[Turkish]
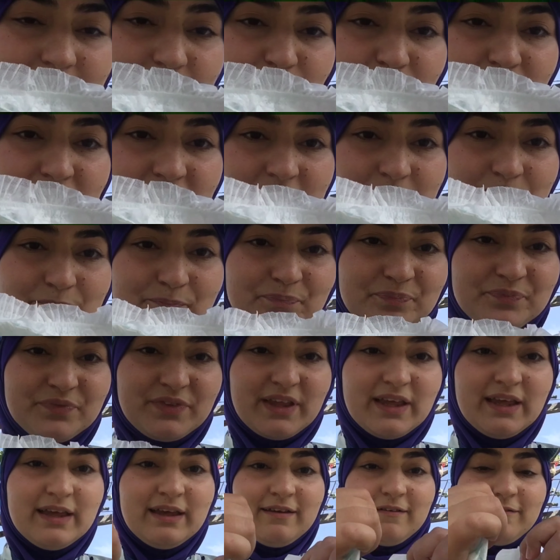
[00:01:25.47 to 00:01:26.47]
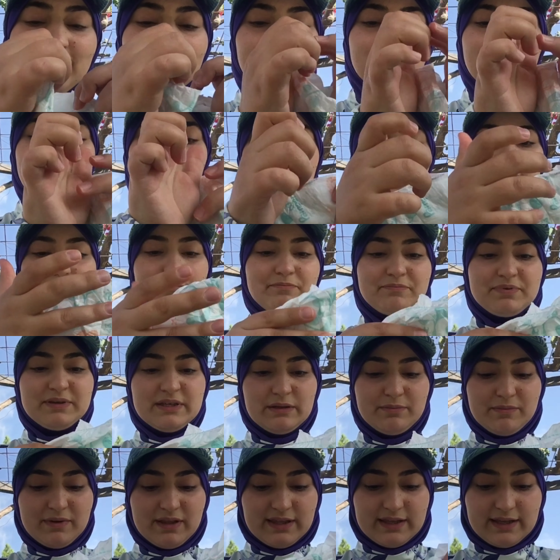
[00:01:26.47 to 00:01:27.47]
gibi. Ve
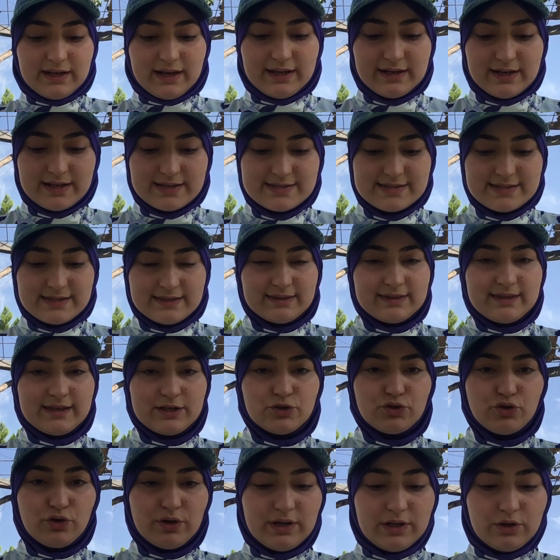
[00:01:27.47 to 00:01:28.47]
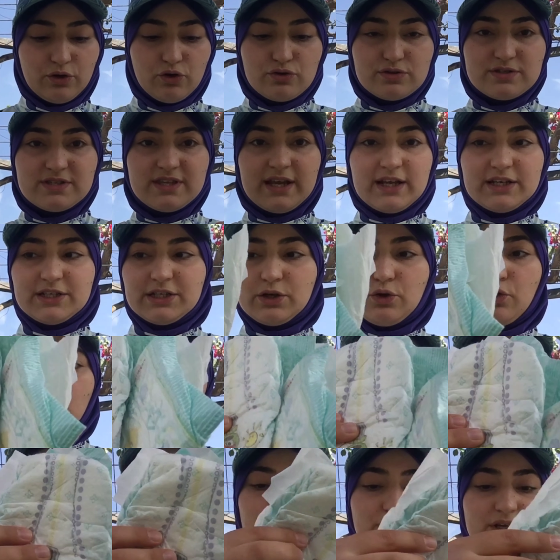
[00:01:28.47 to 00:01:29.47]
firmalar arasında şöyle gösterecek
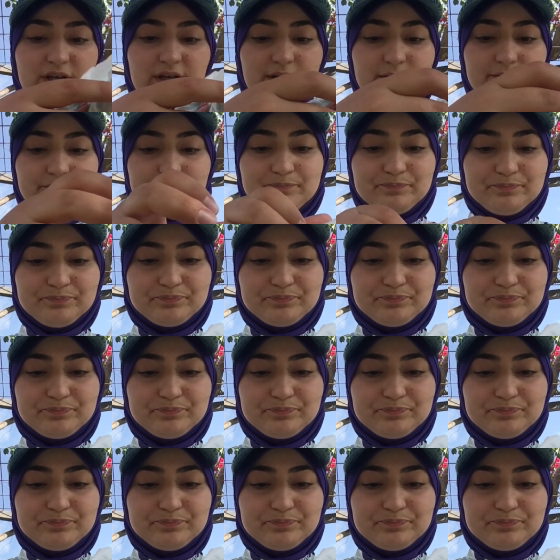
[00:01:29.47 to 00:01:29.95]
olursam